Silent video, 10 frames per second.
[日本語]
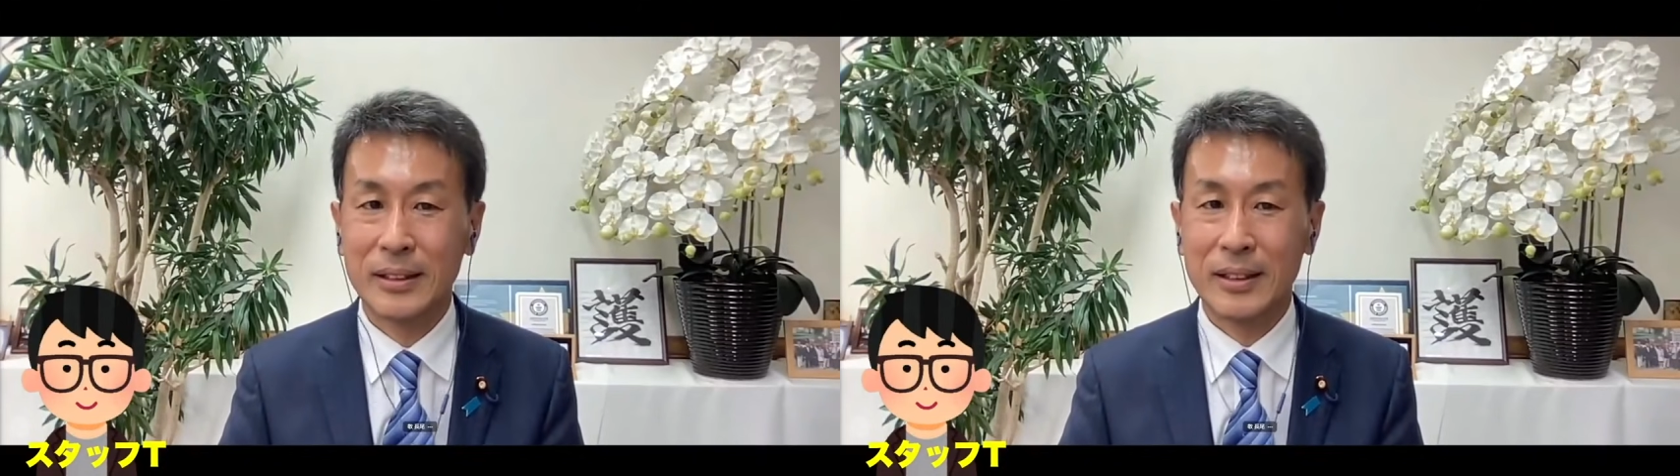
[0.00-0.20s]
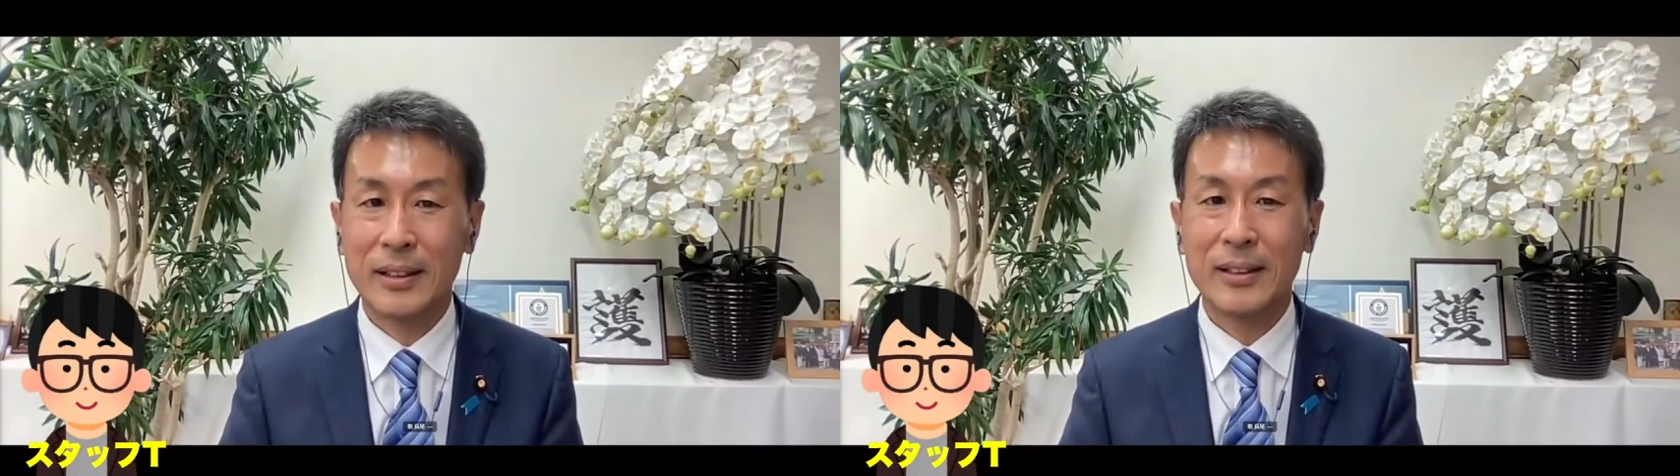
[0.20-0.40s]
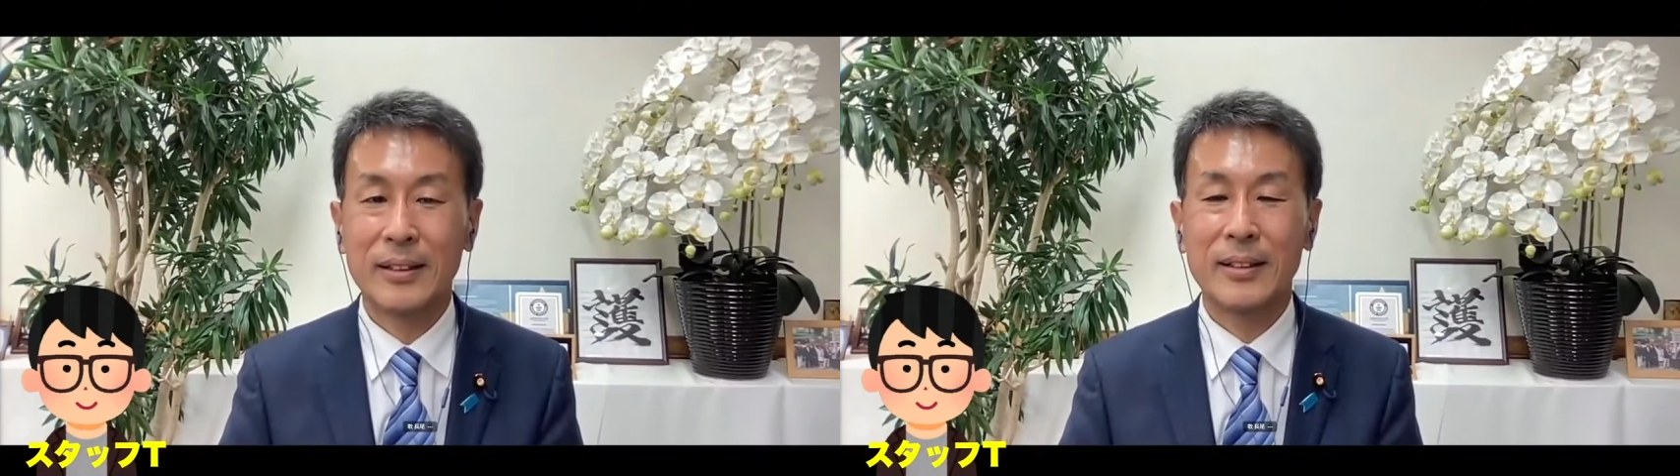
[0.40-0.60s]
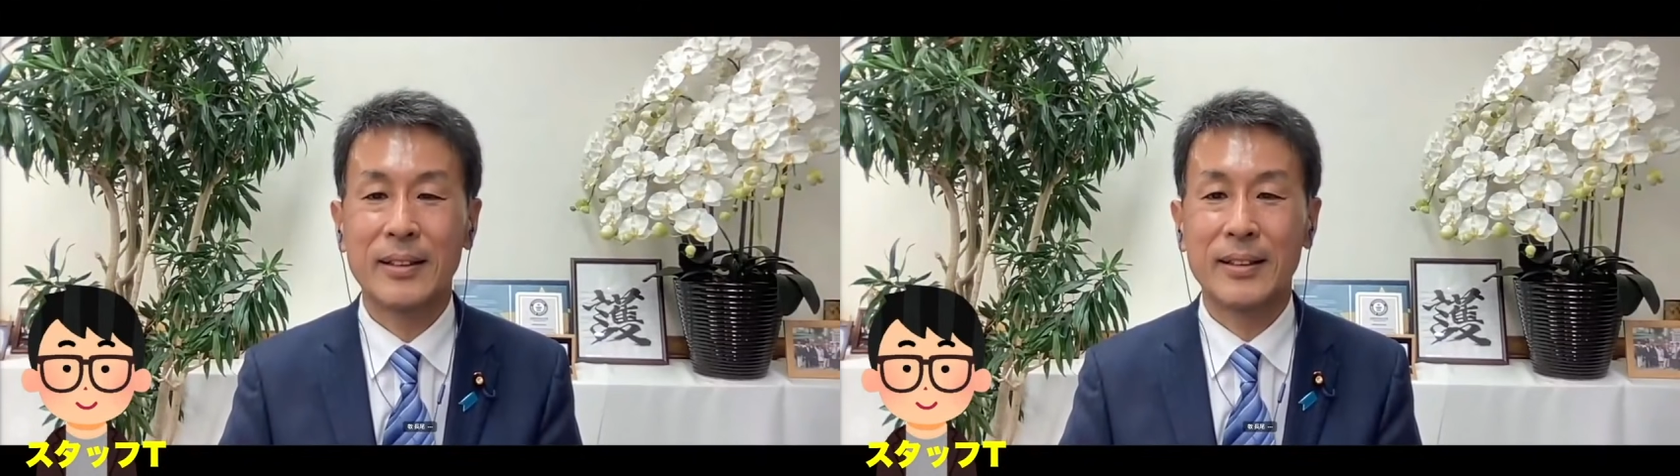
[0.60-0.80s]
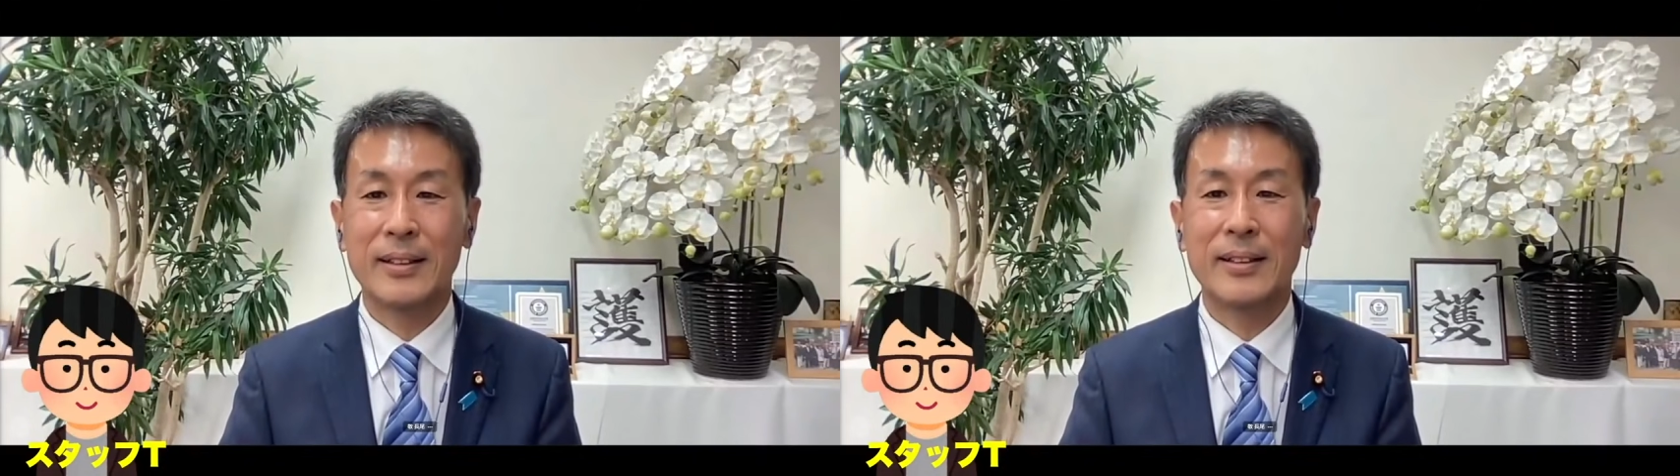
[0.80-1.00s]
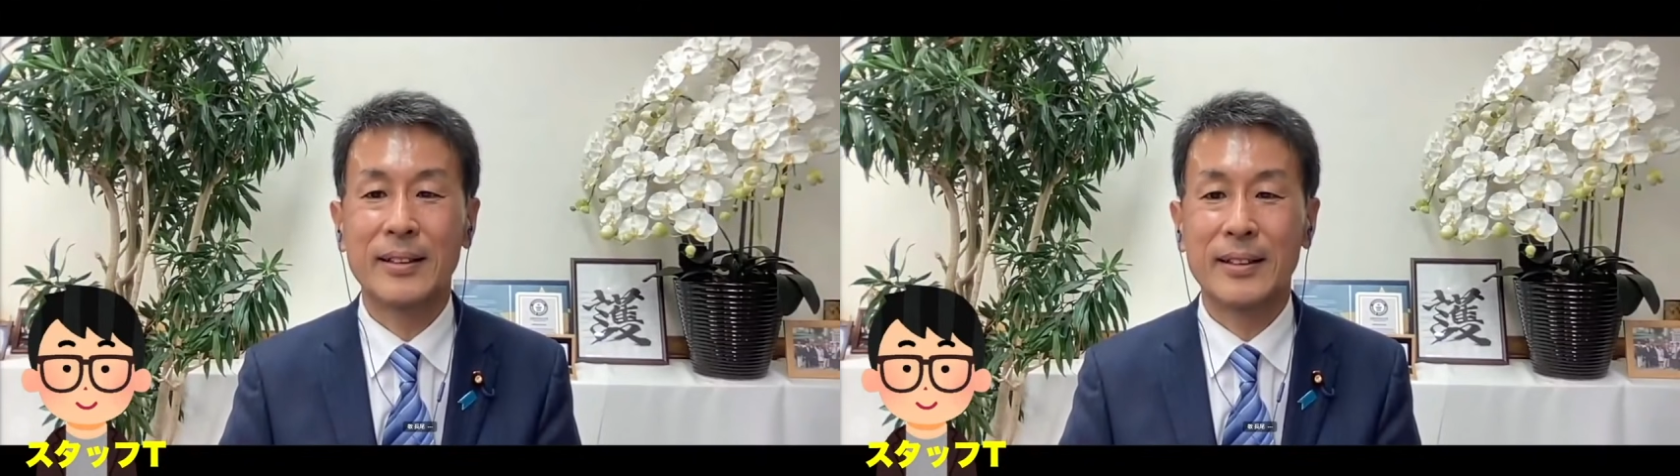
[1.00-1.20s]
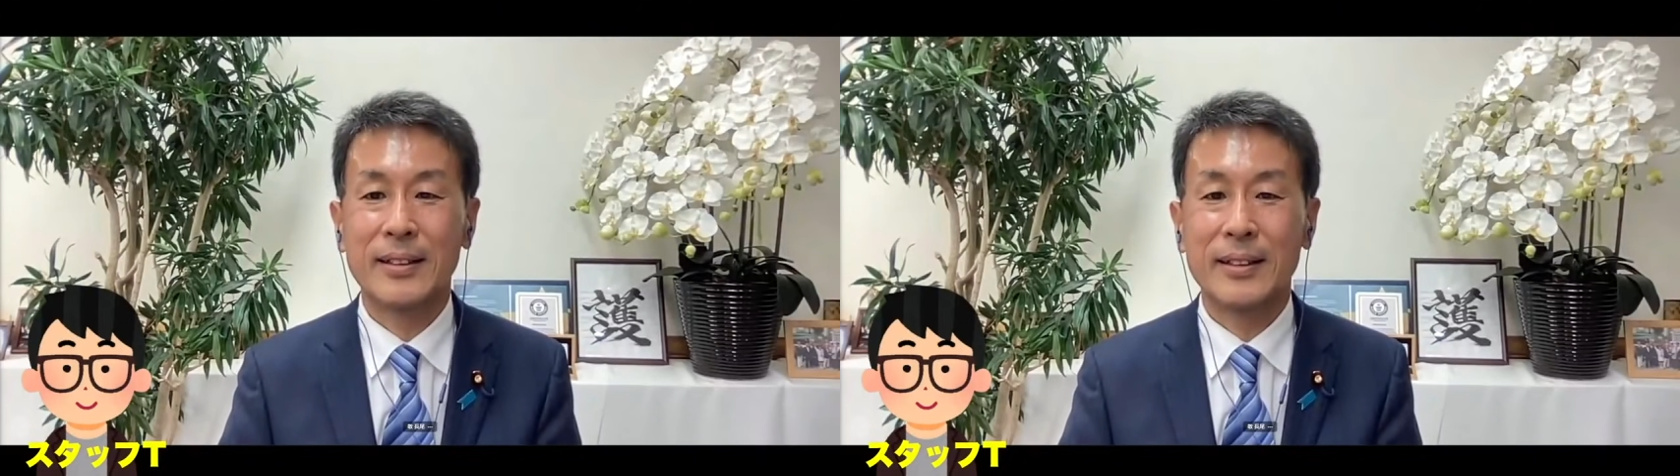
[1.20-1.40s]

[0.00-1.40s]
ね、えー、うん、